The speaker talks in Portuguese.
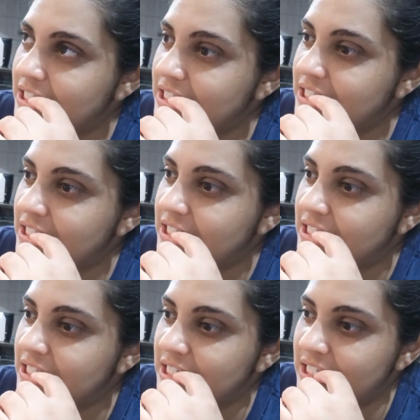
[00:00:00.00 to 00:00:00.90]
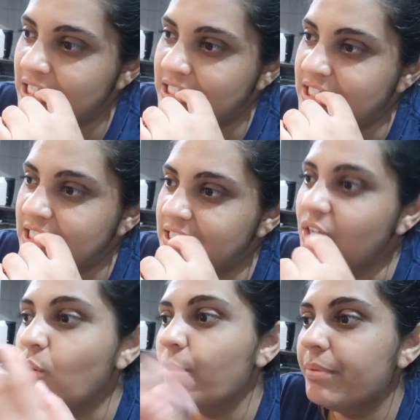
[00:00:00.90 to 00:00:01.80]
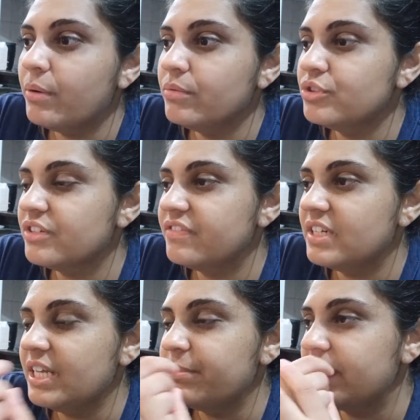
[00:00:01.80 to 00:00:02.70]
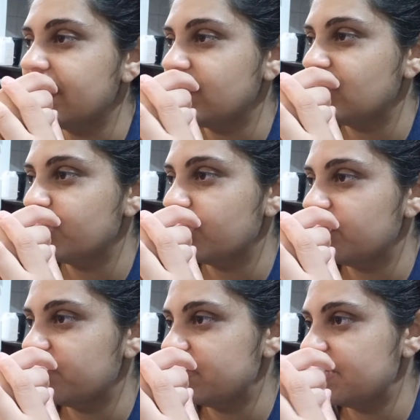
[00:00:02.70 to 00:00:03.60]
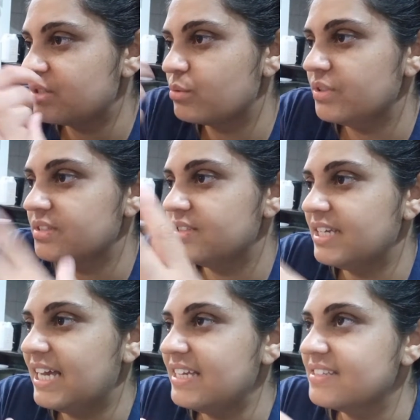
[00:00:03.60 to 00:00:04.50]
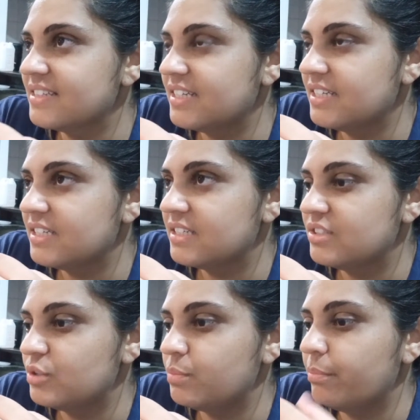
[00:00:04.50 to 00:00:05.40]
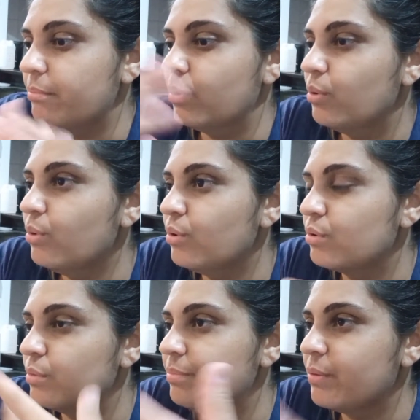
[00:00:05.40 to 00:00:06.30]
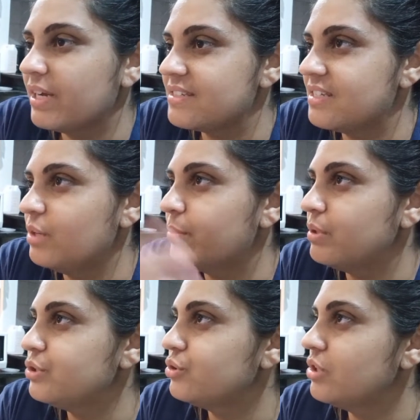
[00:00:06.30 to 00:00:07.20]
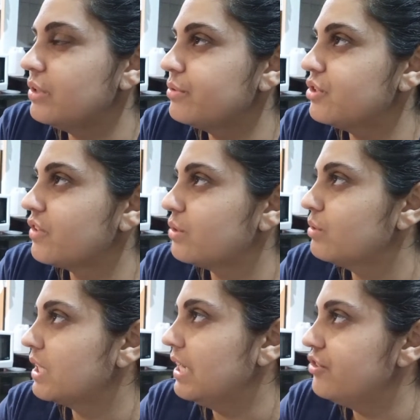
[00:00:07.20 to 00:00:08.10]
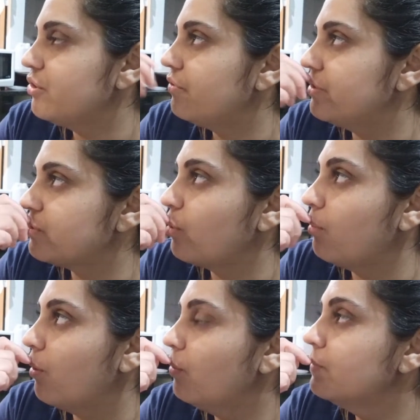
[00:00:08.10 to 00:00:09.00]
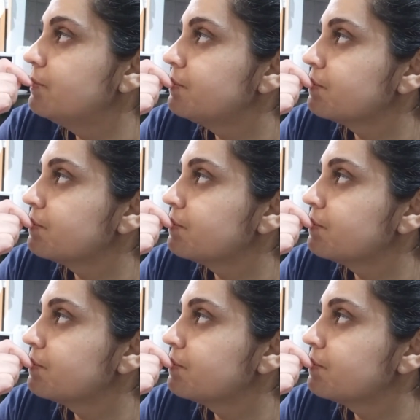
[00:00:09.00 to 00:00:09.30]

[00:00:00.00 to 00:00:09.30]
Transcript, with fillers: Pão. Não, o pão eu já falei, porque daí a gente pode fazer as coisas em casa, né? Tipo bolo, pão caseiro, pão de, de liquidificador. Aquele dia eu fiz com bom.